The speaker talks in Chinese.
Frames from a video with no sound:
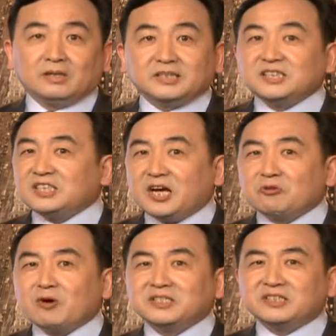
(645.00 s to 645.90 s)
这血
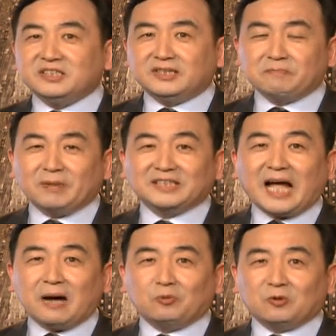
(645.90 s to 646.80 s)
缘关系已经被
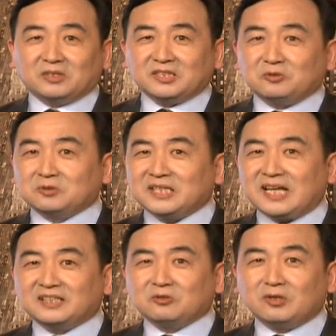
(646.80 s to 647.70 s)
打破了，这种
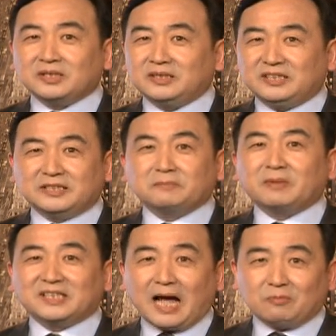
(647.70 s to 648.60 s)
家庭关系已经
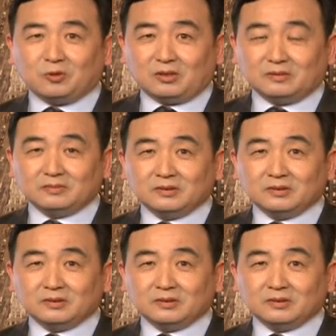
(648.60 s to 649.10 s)
被打破了，